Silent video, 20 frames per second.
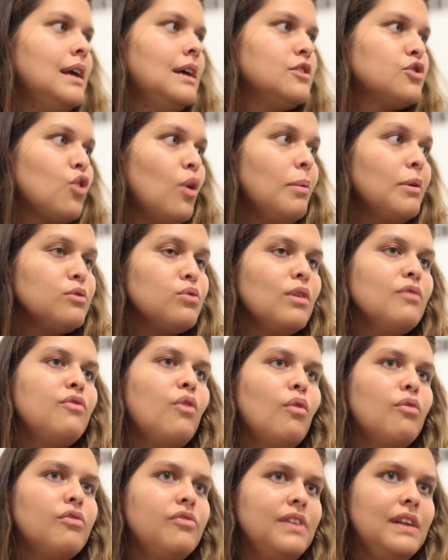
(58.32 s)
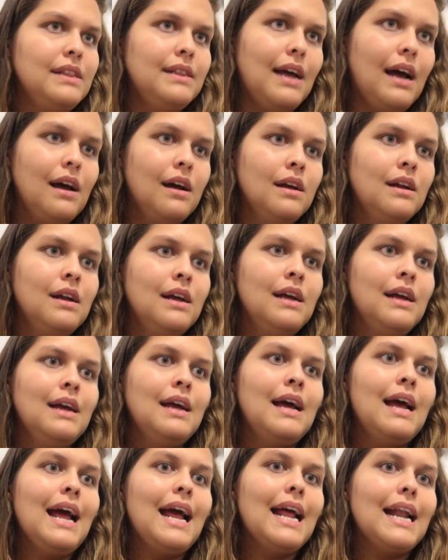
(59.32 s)
De como eu tô envolvida
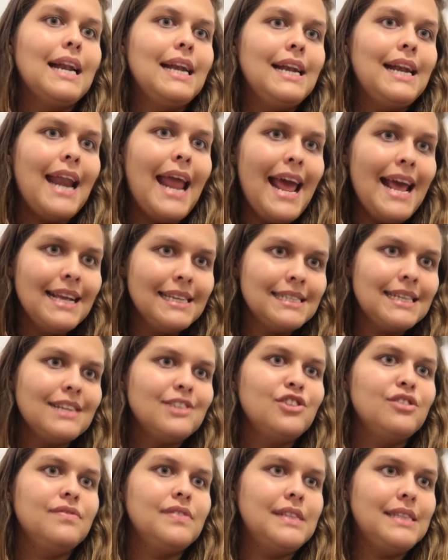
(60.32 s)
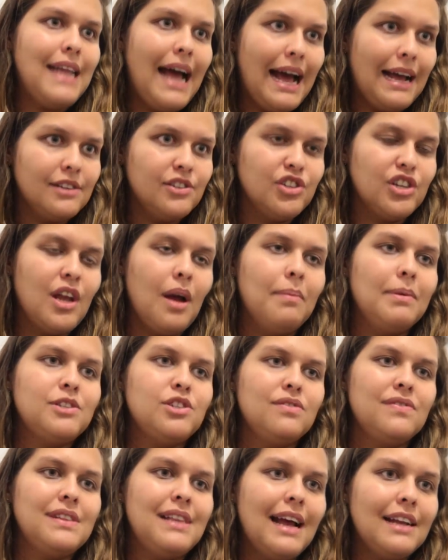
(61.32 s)
nessa atividade, que é uma
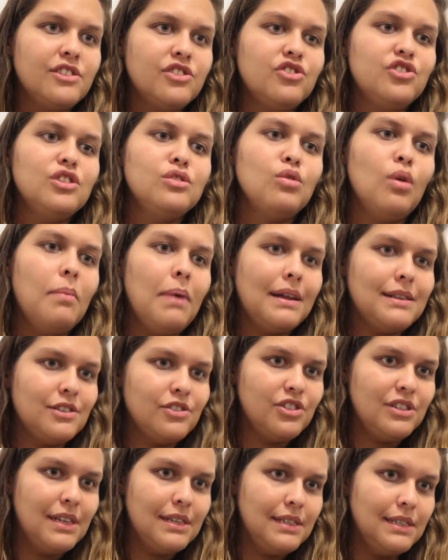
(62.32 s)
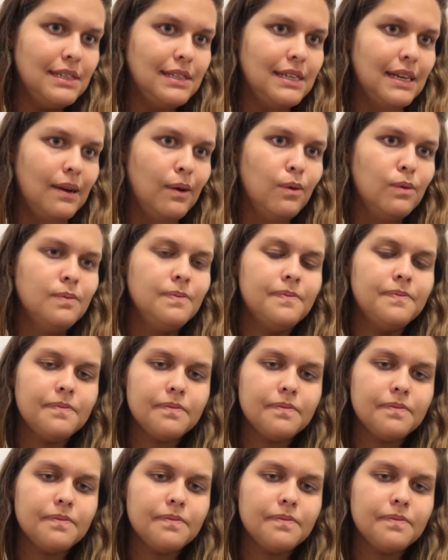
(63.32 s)
atividade de tomada de decisão